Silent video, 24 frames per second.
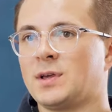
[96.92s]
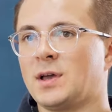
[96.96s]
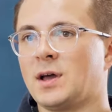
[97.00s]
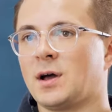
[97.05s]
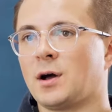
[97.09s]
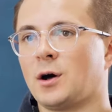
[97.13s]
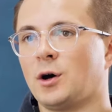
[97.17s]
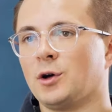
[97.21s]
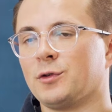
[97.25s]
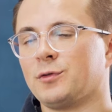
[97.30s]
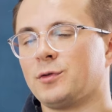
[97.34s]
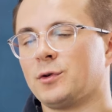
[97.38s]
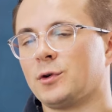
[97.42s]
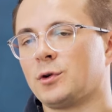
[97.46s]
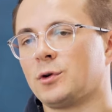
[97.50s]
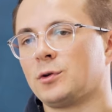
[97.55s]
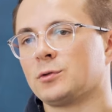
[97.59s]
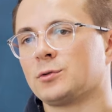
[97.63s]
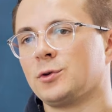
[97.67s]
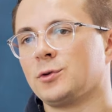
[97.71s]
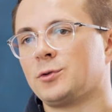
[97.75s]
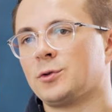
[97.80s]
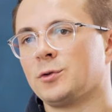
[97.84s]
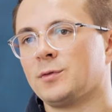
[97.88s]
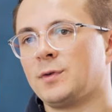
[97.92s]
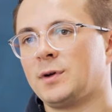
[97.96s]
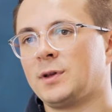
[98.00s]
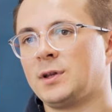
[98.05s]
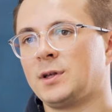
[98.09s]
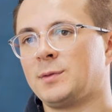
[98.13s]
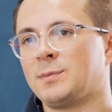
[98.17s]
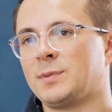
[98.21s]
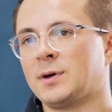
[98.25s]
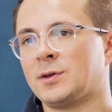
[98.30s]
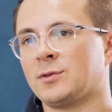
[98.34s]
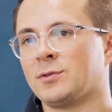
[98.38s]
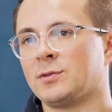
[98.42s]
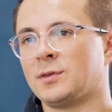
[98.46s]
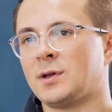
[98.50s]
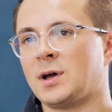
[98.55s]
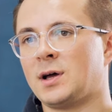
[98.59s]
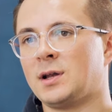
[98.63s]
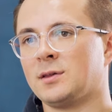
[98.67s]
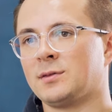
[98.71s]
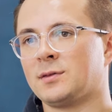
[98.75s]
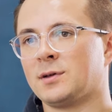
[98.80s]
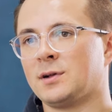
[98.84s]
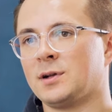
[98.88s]
Die Herausforderung durch zu wenig
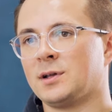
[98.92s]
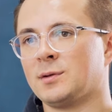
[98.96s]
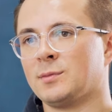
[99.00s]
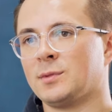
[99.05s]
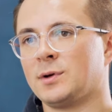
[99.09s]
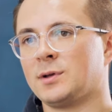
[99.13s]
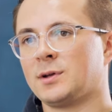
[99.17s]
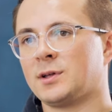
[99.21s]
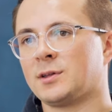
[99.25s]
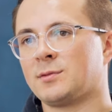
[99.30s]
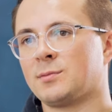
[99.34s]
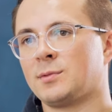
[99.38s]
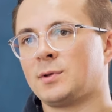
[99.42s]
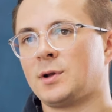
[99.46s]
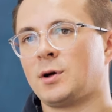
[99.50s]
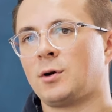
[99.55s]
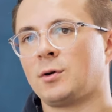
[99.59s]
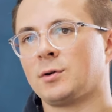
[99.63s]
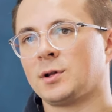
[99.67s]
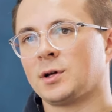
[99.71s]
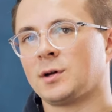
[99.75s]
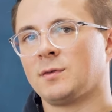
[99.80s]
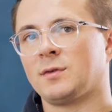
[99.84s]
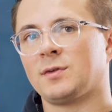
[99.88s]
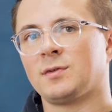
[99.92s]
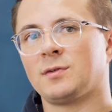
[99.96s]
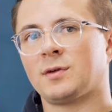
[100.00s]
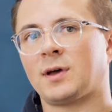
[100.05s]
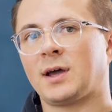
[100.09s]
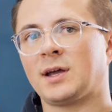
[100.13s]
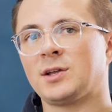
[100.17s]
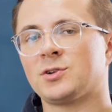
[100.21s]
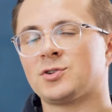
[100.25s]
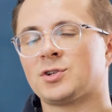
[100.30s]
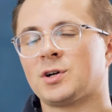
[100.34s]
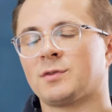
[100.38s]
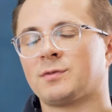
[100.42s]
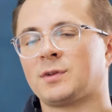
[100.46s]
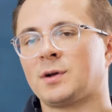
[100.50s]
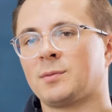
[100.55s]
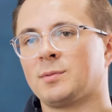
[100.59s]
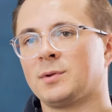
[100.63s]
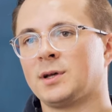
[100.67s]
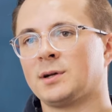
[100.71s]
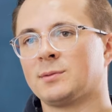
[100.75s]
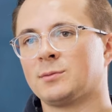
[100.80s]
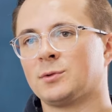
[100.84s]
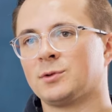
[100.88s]
Personal ist halt immer, dass man auch eine gewisse Rechenschaft
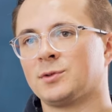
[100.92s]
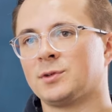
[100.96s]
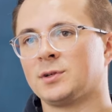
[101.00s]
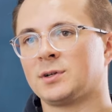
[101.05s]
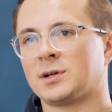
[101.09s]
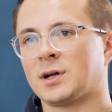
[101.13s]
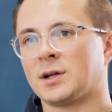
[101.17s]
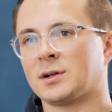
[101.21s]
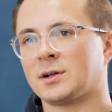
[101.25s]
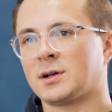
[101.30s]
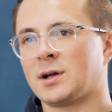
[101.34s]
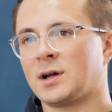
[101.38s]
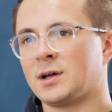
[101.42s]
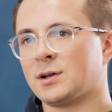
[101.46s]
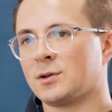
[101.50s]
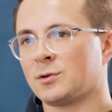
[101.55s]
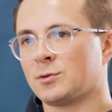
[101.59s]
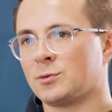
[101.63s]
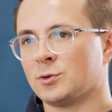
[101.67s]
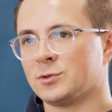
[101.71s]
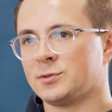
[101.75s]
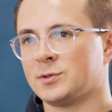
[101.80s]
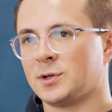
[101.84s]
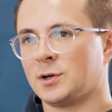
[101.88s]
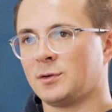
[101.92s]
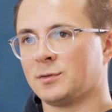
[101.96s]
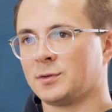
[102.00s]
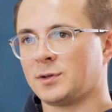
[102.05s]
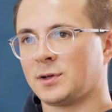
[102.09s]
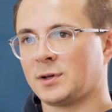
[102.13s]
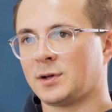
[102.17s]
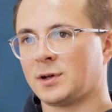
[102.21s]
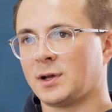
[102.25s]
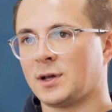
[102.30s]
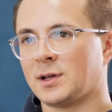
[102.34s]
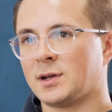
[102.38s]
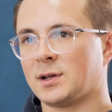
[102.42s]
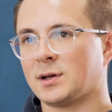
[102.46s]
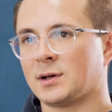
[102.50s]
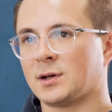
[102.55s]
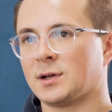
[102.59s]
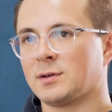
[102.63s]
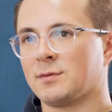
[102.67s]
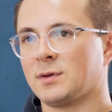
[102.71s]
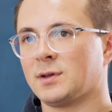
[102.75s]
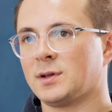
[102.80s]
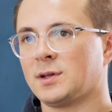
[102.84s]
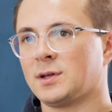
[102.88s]
ablegen muss. Ich kann keine großen Aufträge
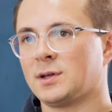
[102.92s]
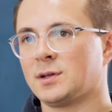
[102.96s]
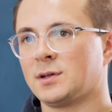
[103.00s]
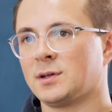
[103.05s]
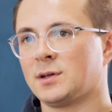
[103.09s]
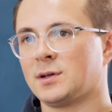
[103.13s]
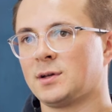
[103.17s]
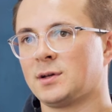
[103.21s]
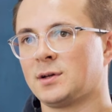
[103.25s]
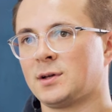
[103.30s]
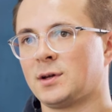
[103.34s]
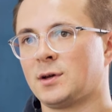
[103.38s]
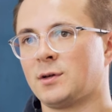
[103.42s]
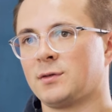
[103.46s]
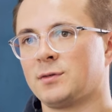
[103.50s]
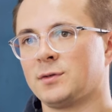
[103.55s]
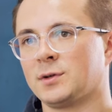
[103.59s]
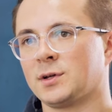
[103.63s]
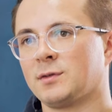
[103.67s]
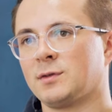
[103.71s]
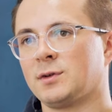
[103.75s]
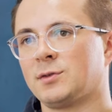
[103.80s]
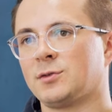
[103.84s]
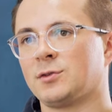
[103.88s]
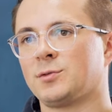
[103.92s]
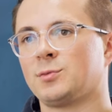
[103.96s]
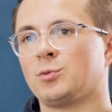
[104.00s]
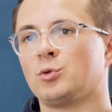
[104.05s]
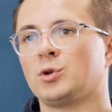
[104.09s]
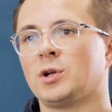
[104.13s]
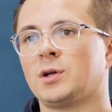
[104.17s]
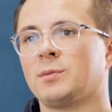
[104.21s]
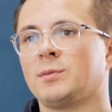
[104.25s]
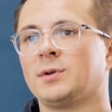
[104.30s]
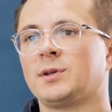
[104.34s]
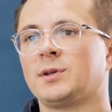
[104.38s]
generieren, wenn ich nicht auf ein gewisses Pool an